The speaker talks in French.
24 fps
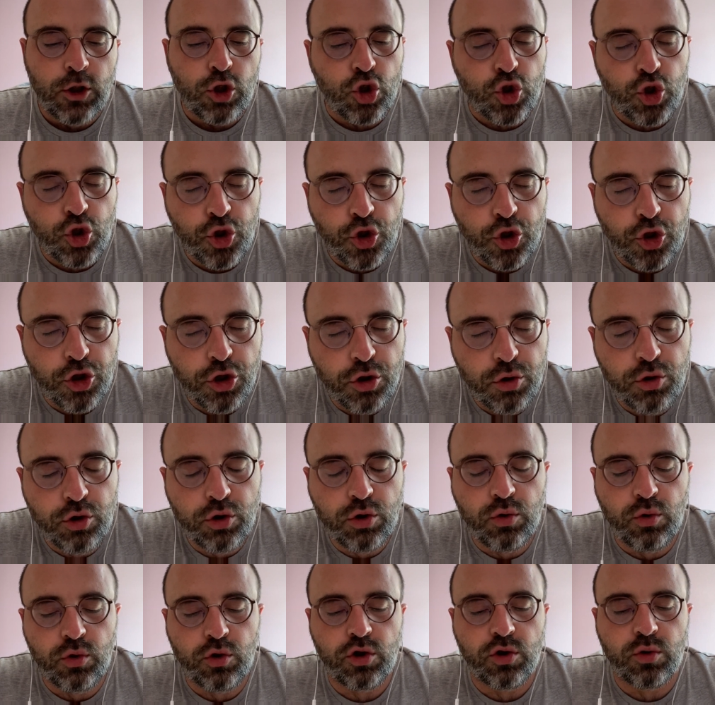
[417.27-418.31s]

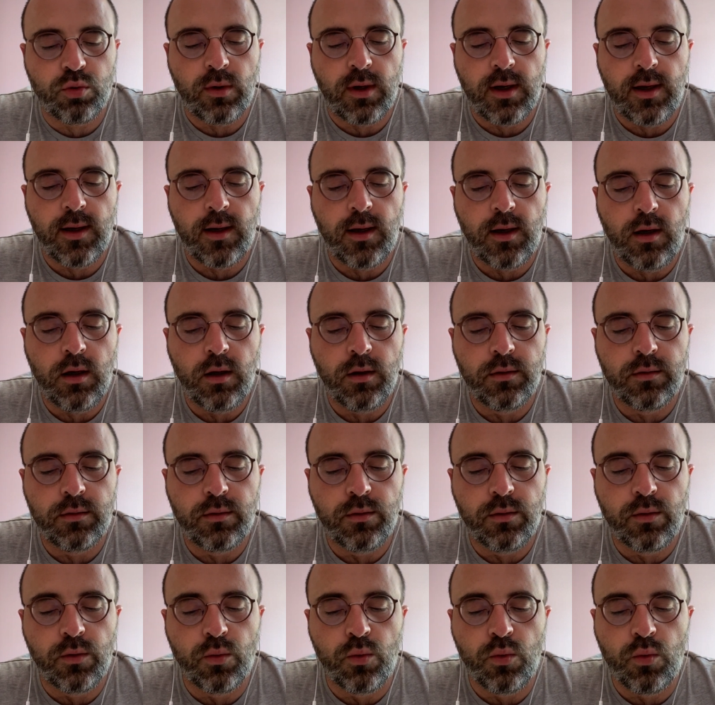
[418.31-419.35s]
Jusqu'au soir
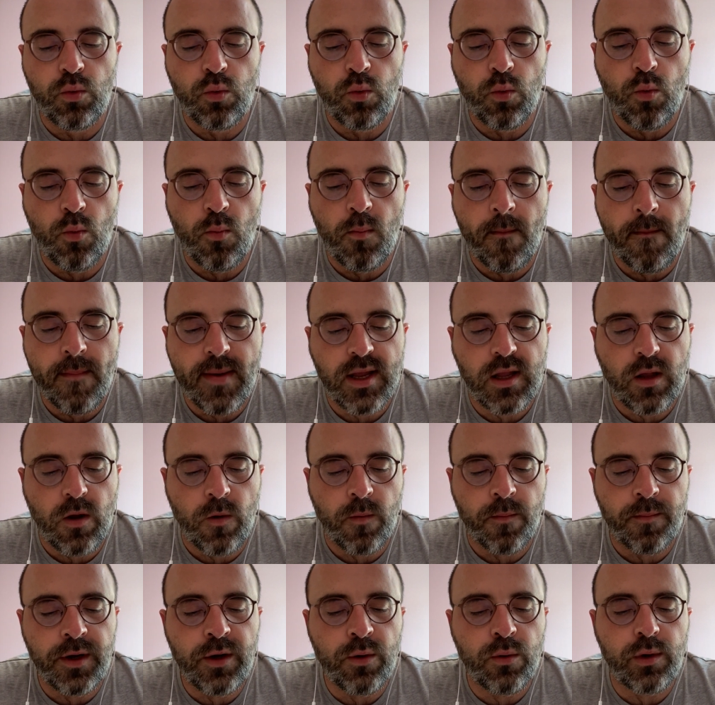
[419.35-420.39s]
où, m'étant
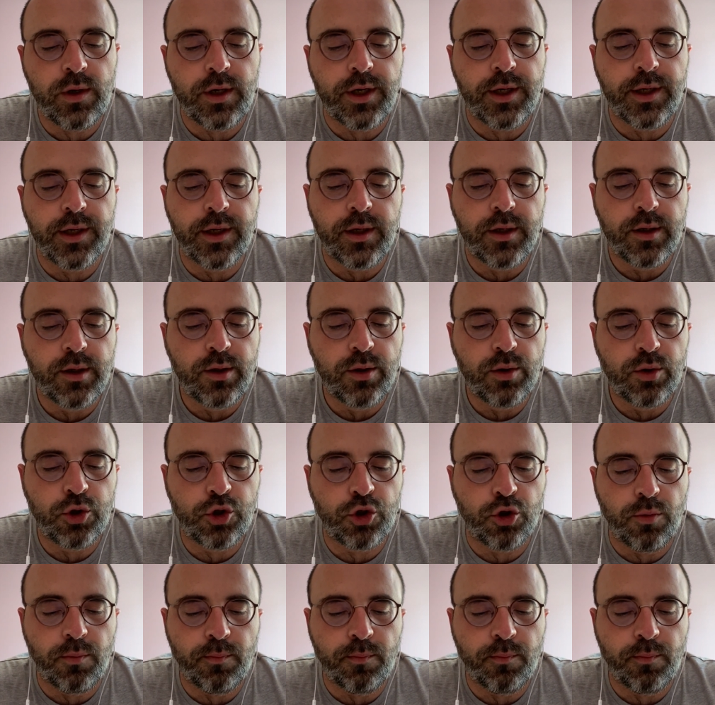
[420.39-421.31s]
mis au lit, je